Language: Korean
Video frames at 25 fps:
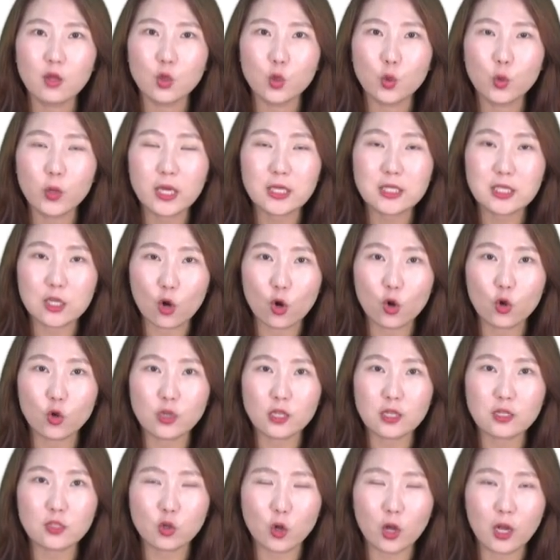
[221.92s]
요게 이제
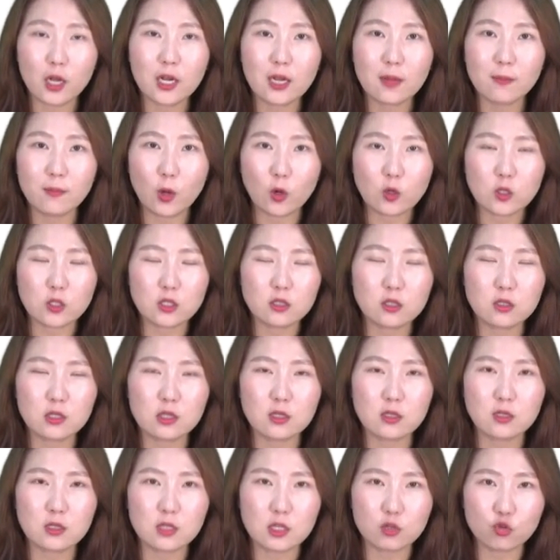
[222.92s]
열거된 정확한 명,
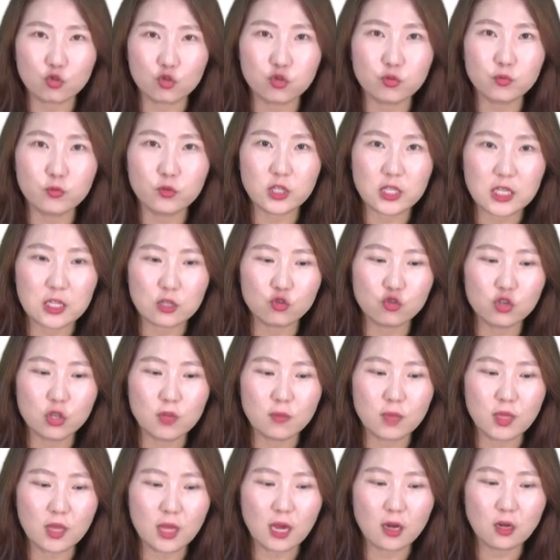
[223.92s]
그 구분
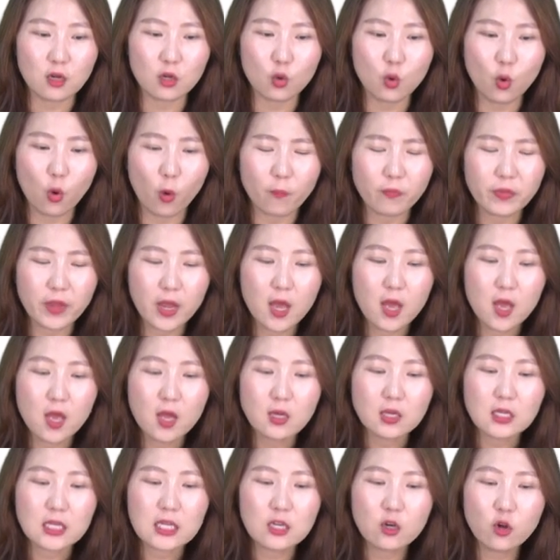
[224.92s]
기준입니다. 그리고
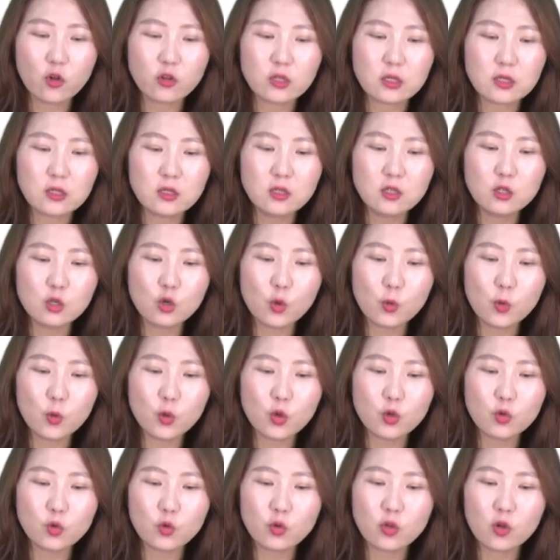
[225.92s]
이런
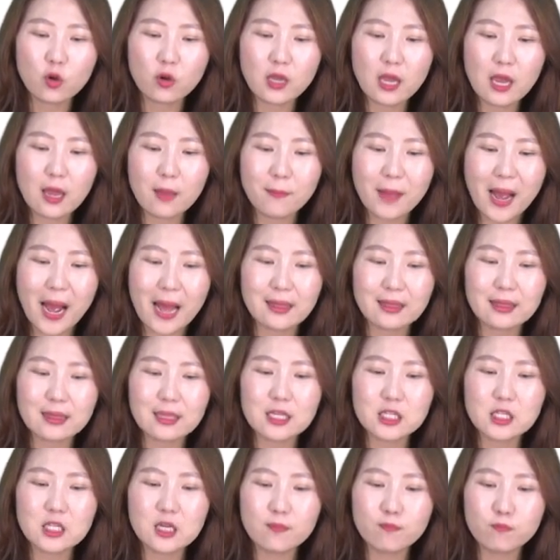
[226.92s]
의료보건 용역에
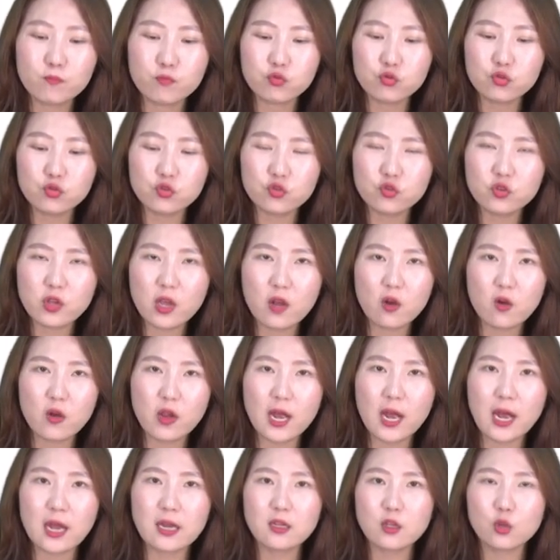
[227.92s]
반드시
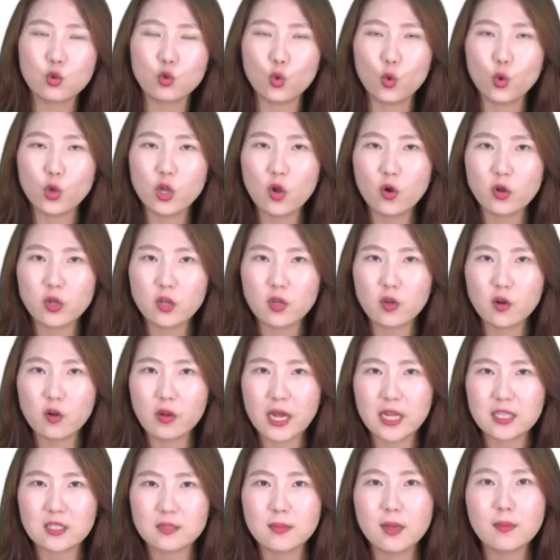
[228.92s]
부수되어야 하는
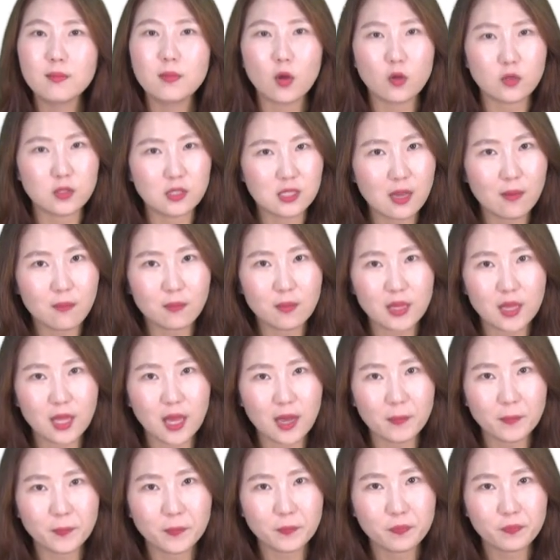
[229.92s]
용역이어야지만
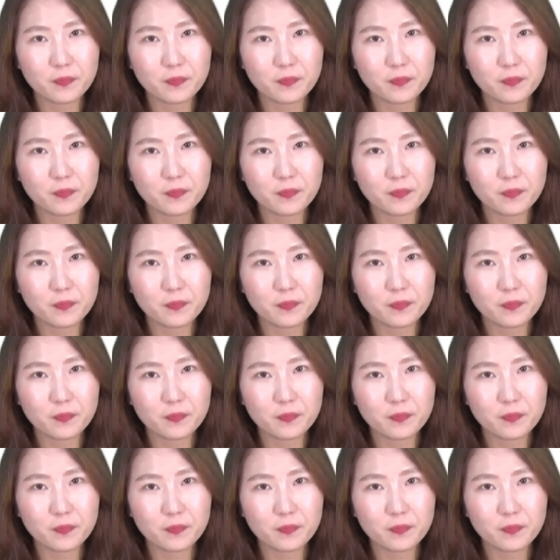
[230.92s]
면세입니다.